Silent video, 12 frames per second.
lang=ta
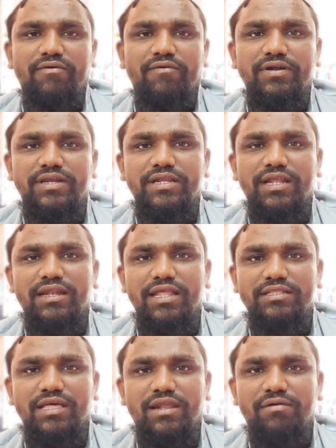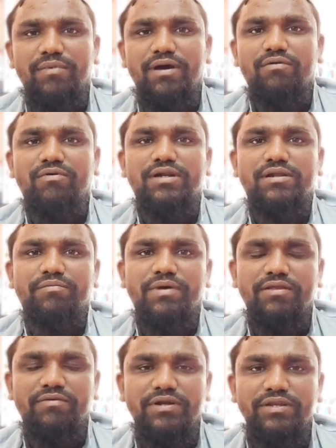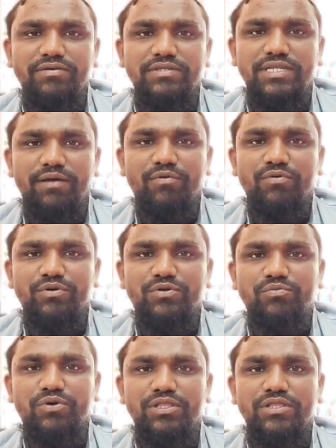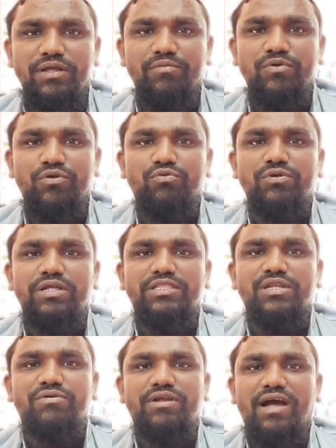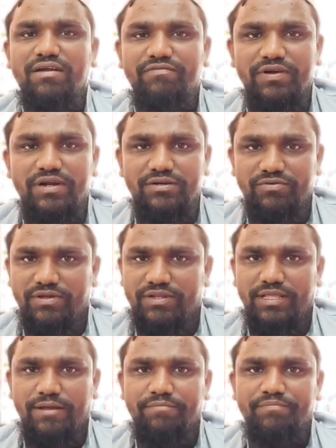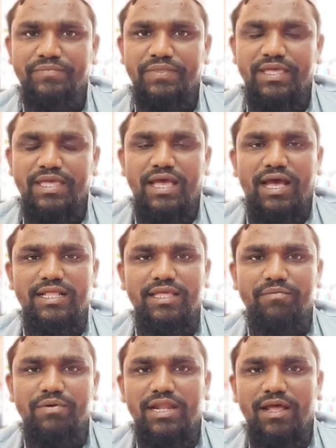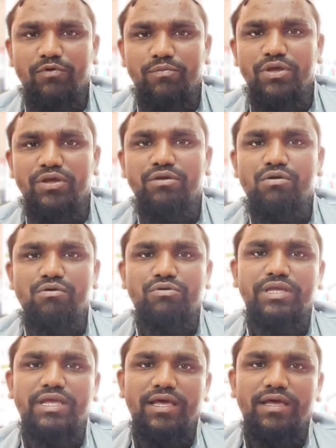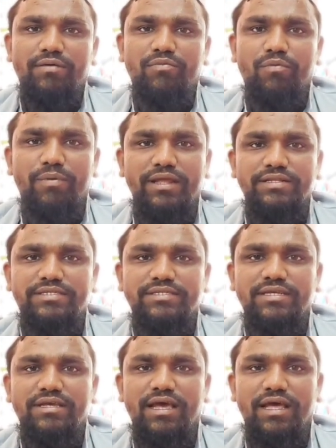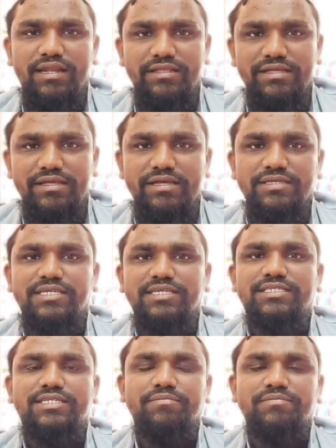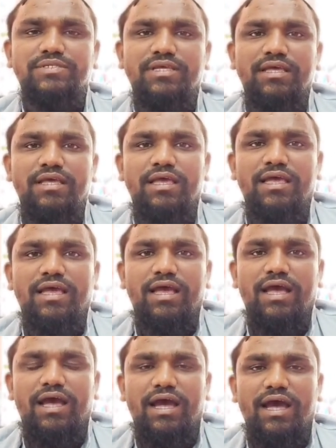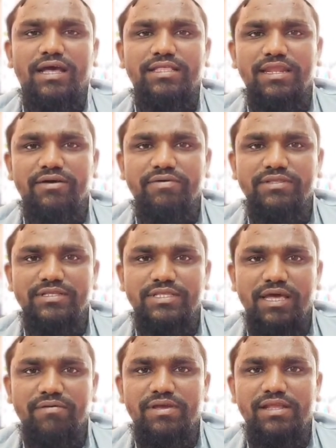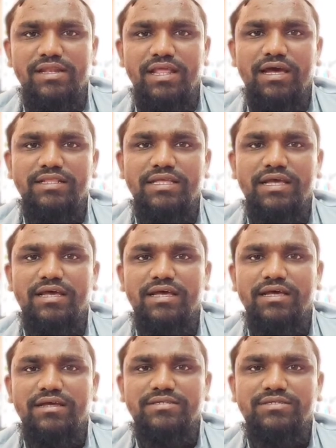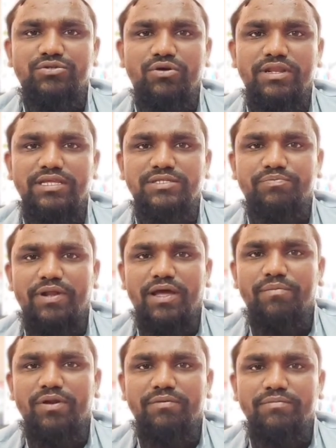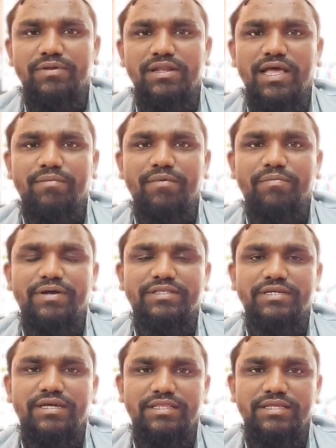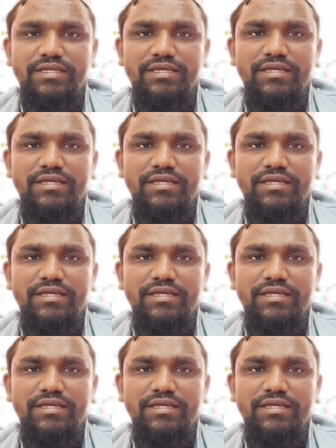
வண்டி நல்லா தரமாக ஓடுற மாதிரி வண்டி வச்சு நம்ம ஓட்டும் பொழுது நம்மளுடைய உள்ளத்தில் ஒரு கான்ஃபிடென்ட் வருதான் அதே மாதிரி நாம் உபயோகிக்கக்கூடிய மொபைல்ஸ் அல்லது சிஸ்டம்ஸ் அதில் வந்து தேவையில்லாத ஸ்டோரேஜ் ப்ராப்ளம் இல்லாமல் பார்த்துக்கிறது